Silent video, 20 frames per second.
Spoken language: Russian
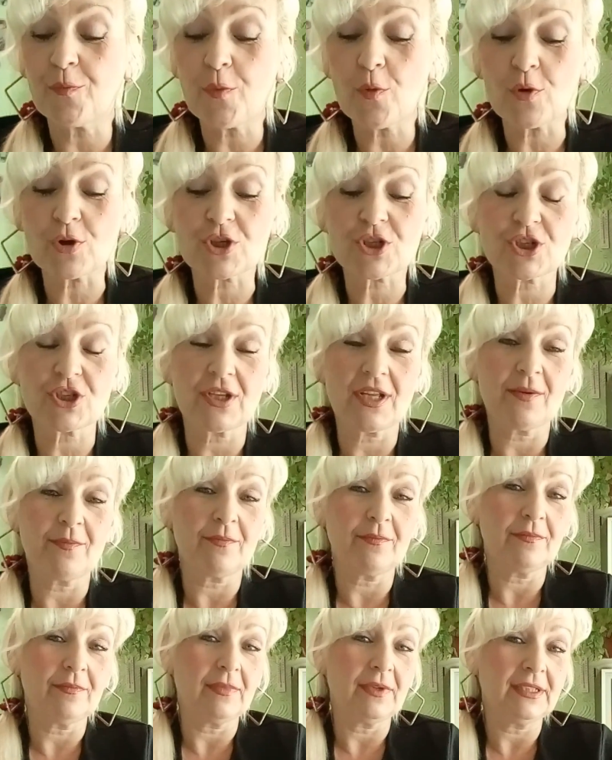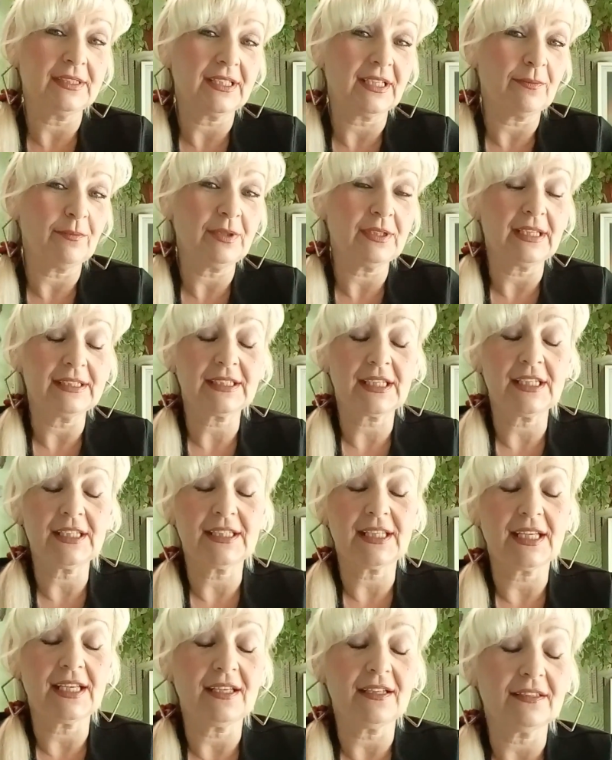пошлом это было
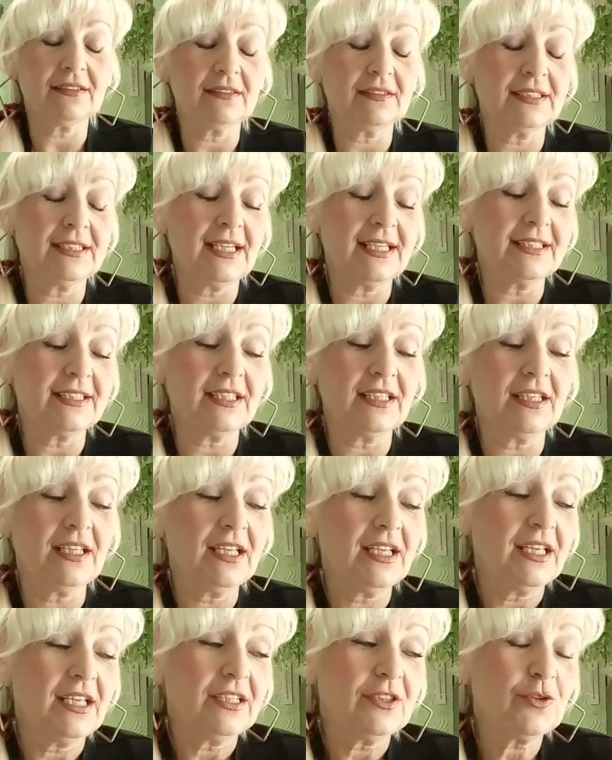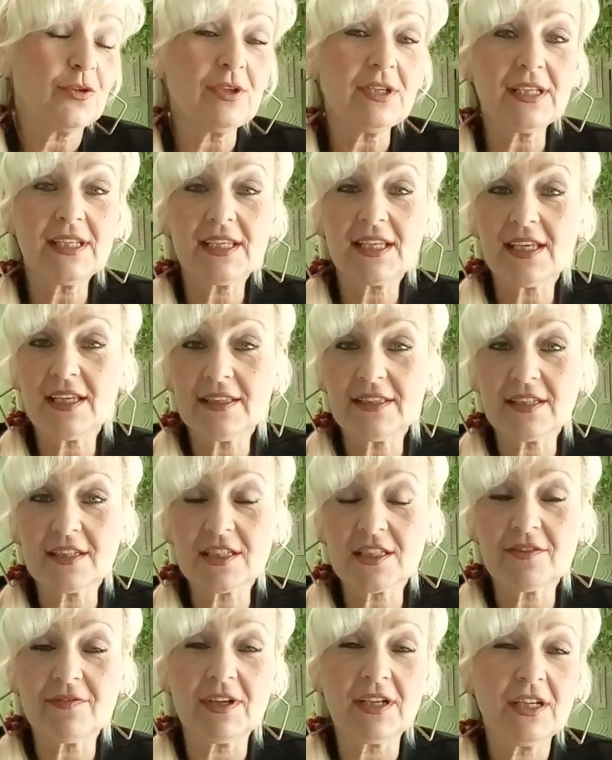открытое, знаете, то ли
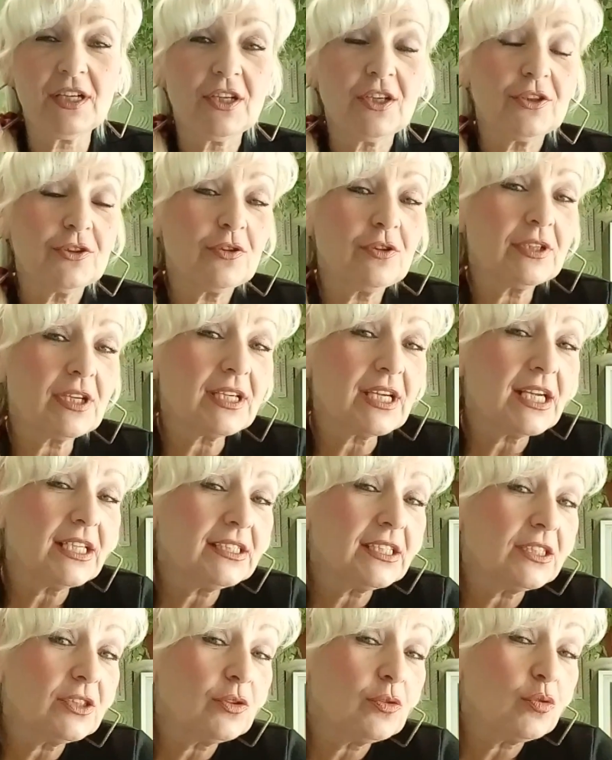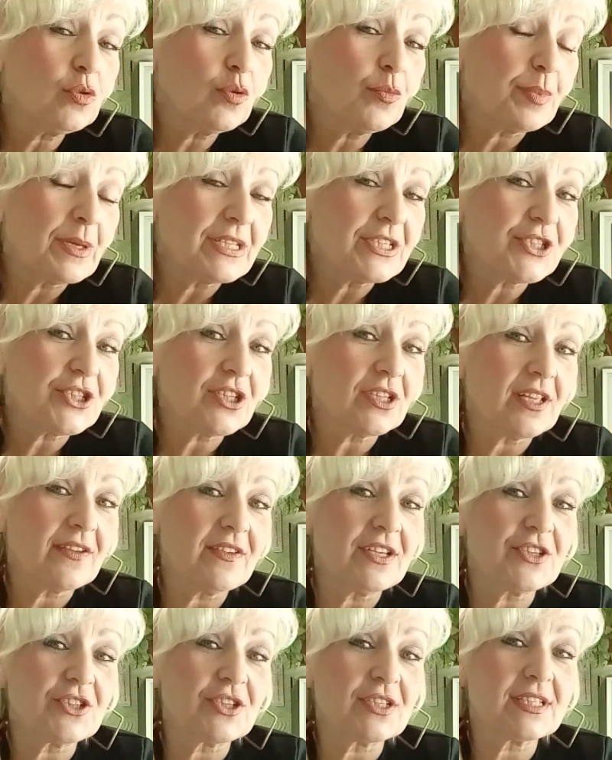хейтерство, то ли какая-то тупость
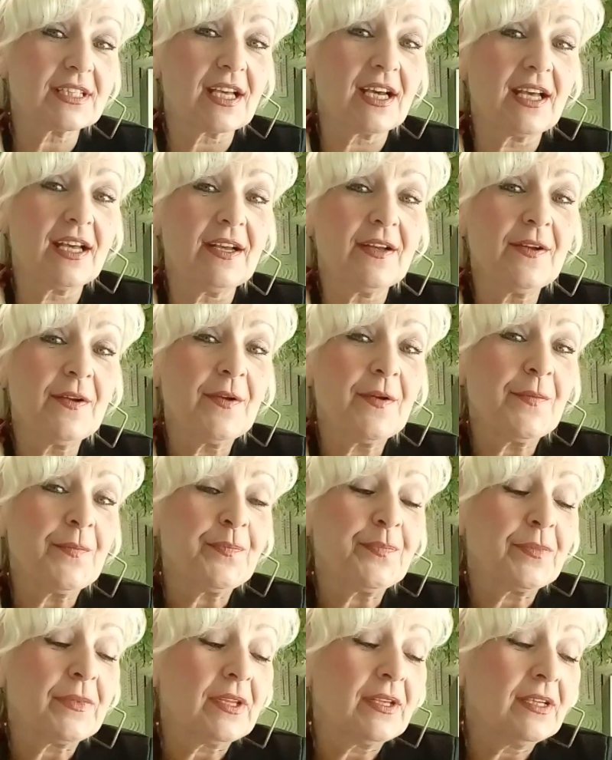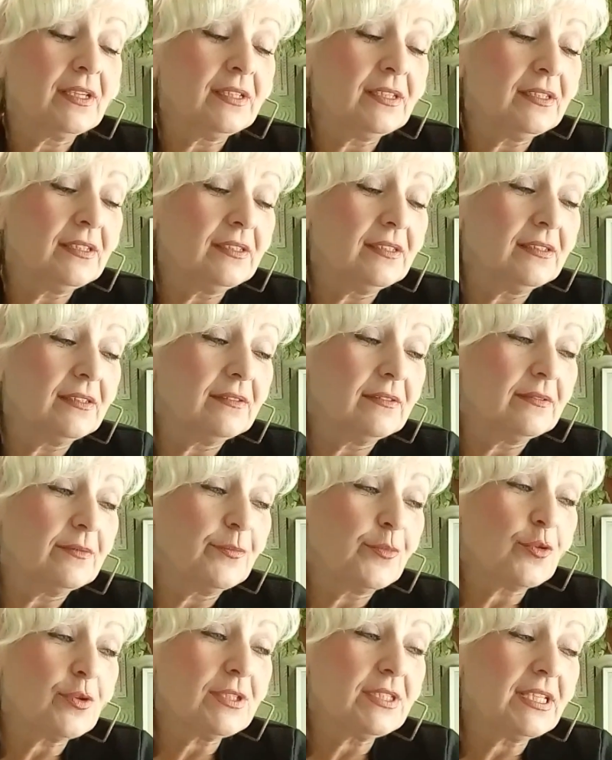человеческая. Э,
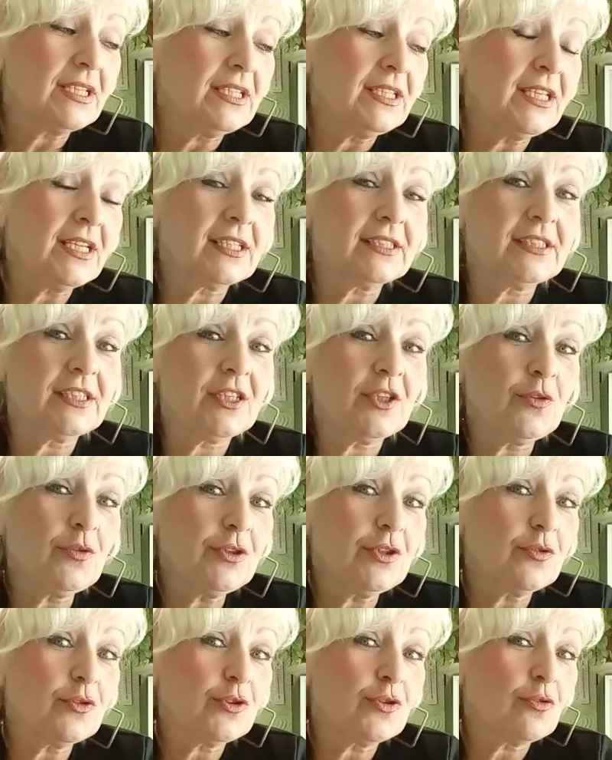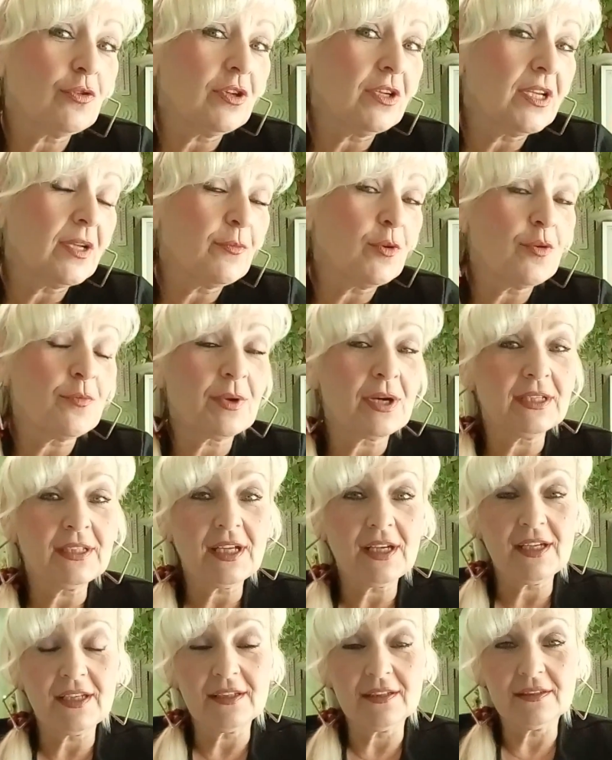просто некоторые люди устроили на моем
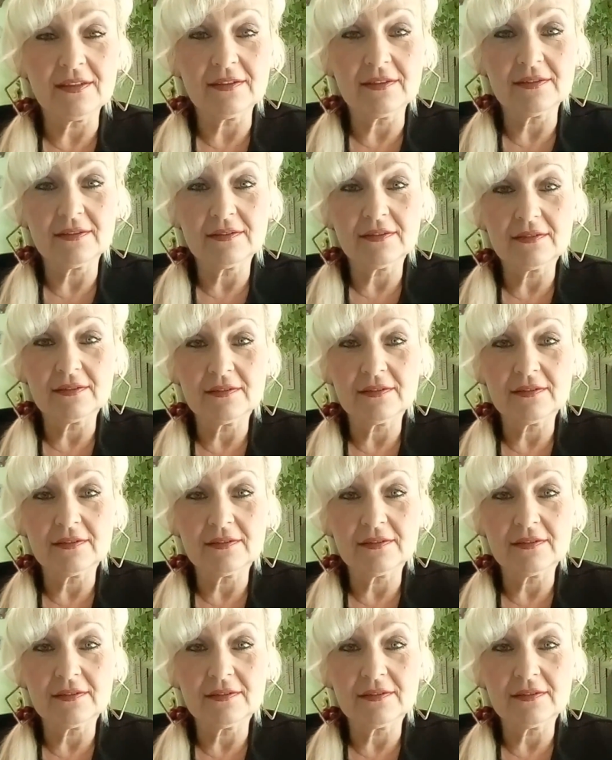канале,